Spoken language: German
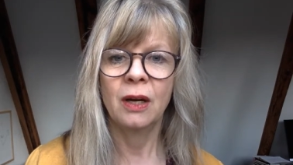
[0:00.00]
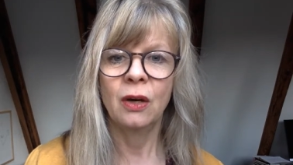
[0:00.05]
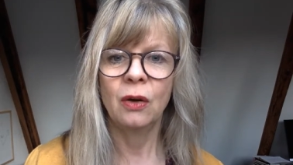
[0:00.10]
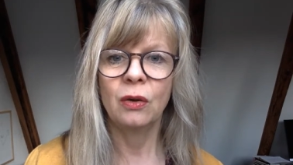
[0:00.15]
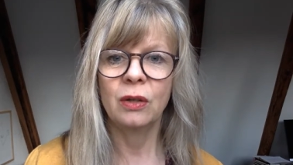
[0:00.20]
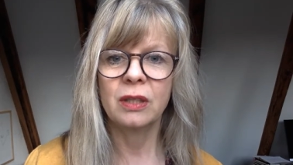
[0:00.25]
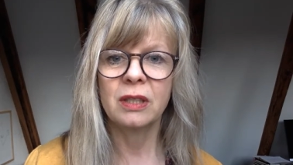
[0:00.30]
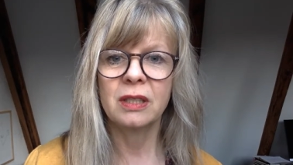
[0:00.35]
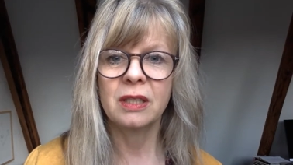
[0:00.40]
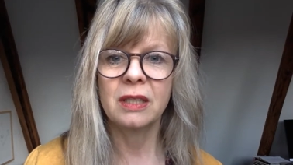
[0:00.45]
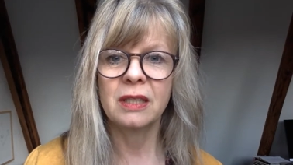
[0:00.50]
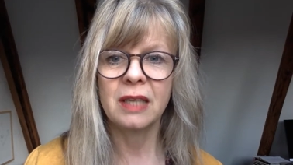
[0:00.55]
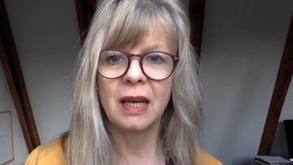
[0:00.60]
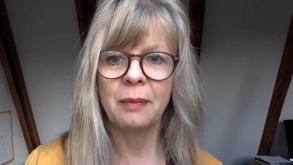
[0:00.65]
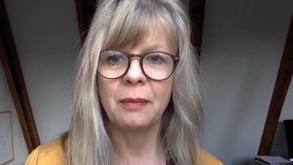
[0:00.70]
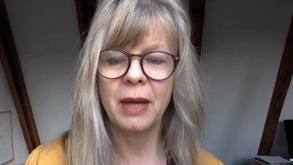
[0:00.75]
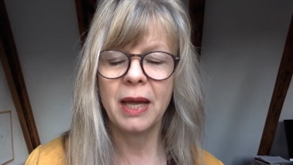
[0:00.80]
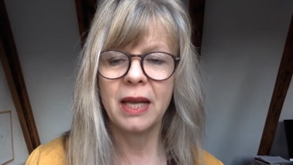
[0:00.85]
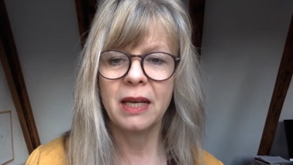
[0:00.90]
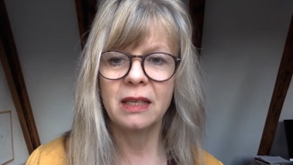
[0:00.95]
Und es ist
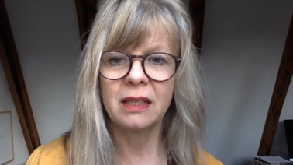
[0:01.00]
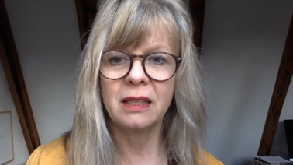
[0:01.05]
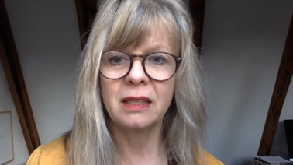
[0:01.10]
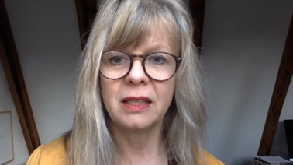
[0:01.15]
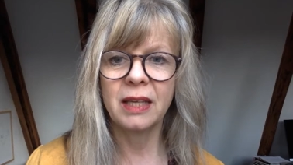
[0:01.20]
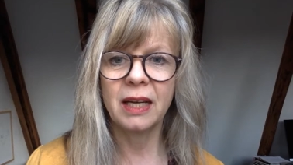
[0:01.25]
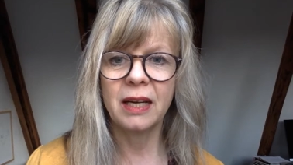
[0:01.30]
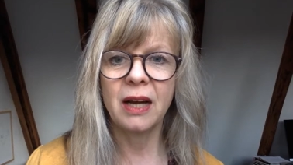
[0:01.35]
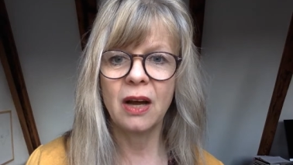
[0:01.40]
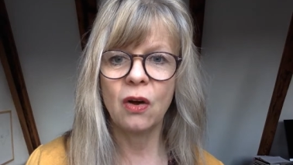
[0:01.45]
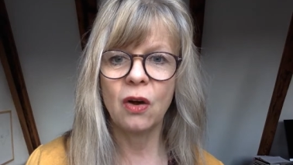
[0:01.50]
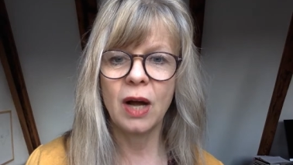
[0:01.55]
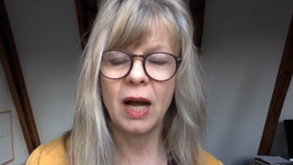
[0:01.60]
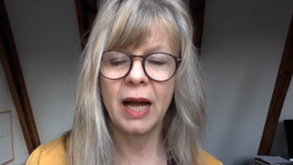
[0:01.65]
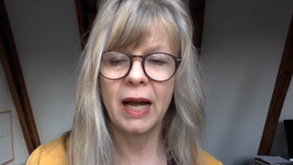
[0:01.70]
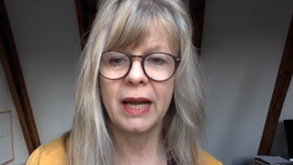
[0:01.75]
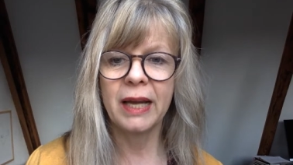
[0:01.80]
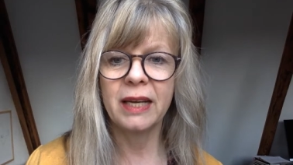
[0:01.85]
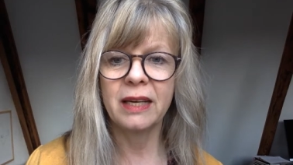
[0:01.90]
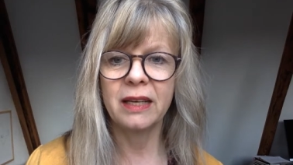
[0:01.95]
am Ende dann auch
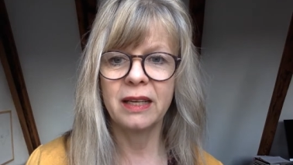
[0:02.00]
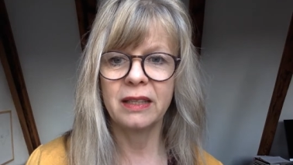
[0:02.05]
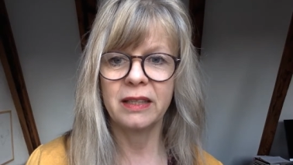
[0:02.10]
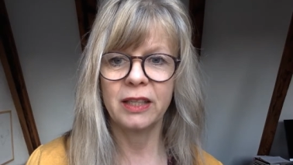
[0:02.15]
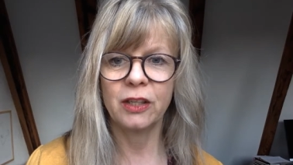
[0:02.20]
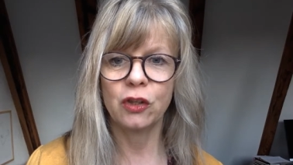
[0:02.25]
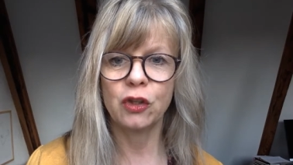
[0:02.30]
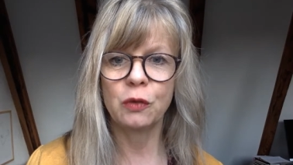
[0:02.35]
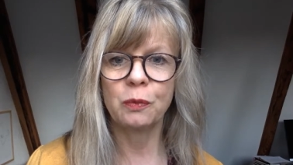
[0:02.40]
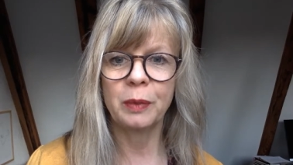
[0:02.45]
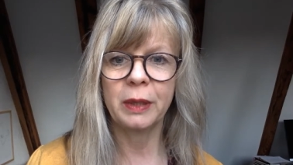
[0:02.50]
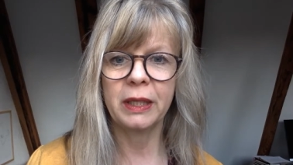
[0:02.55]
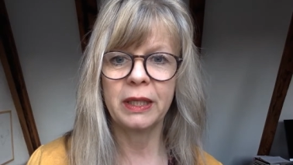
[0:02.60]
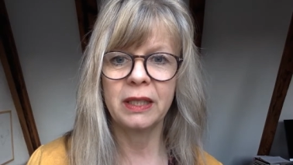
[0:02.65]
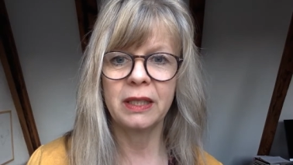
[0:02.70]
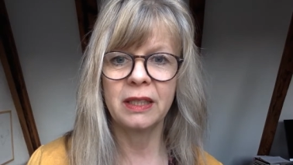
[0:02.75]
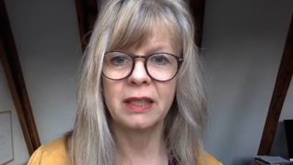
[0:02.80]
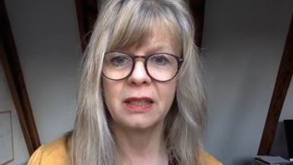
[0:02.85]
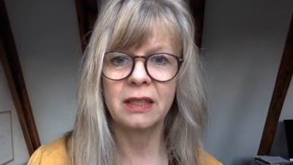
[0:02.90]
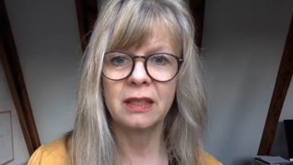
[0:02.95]
einer, der
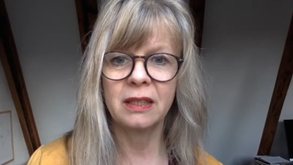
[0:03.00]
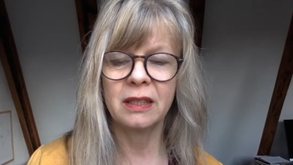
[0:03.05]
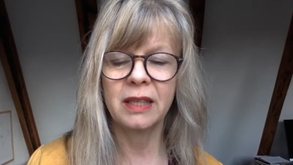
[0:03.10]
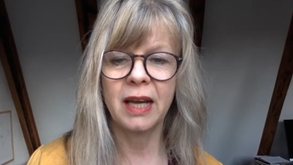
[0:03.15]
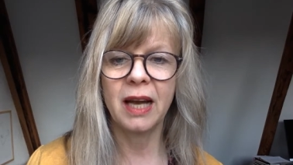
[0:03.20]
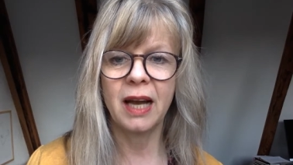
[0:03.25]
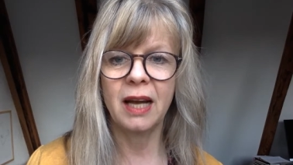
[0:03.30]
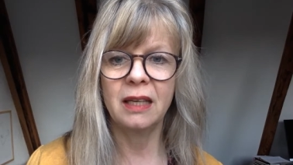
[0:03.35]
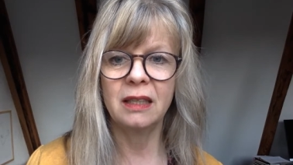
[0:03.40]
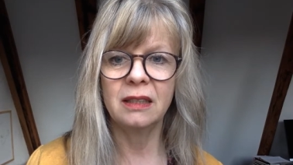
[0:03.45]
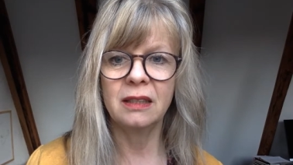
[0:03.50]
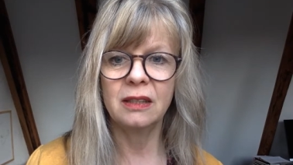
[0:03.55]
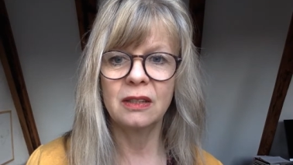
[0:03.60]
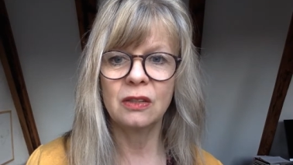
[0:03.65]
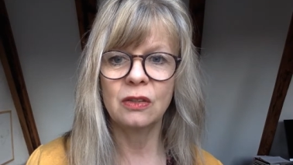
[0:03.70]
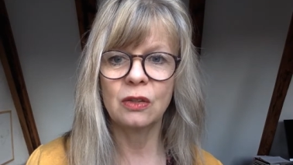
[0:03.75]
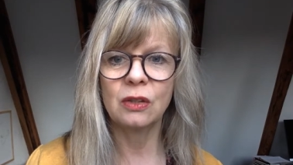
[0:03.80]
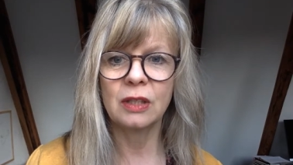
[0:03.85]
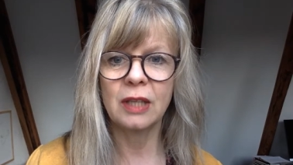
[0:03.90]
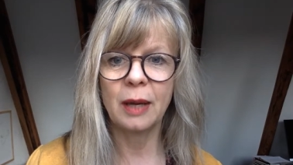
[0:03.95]
spricht, der
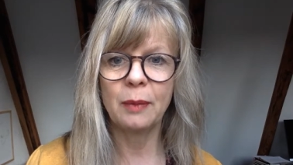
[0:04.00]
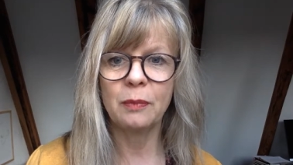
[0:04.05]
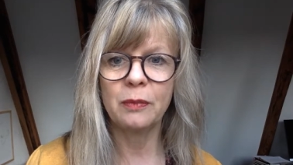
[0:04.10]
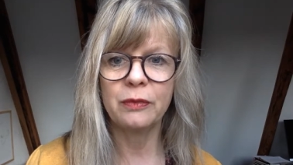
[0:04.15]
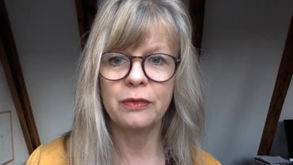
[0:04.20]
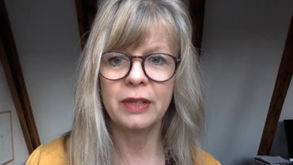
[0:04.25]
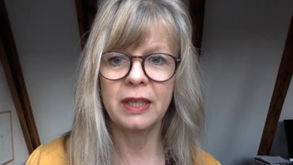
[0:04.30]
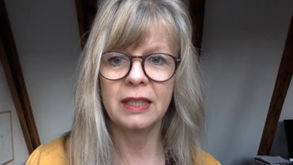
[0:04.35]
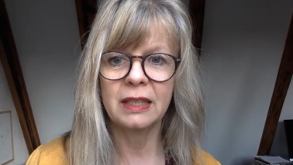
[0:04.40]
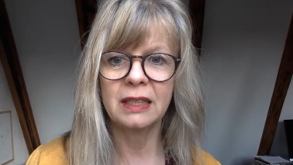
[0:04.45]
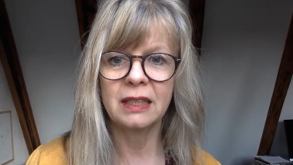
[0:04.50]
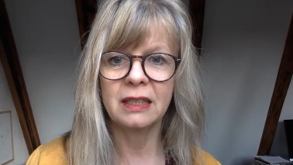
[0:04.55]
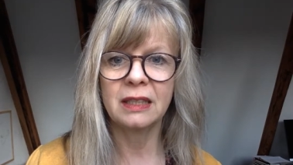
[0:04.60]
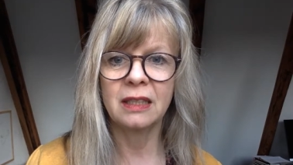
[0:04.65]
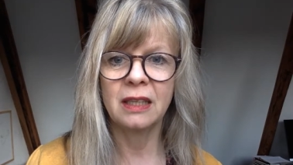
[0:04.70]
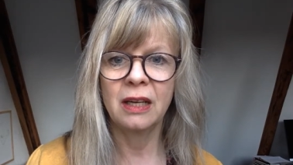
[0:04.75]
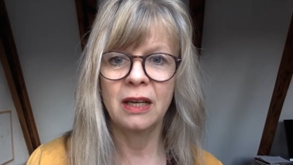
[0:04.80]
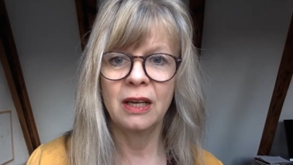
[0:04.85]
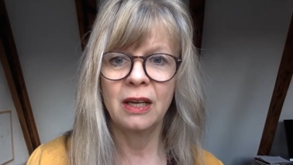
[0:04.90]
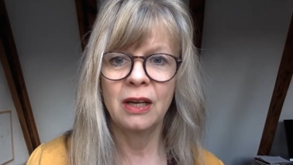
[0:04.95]
alles zusammenfasst,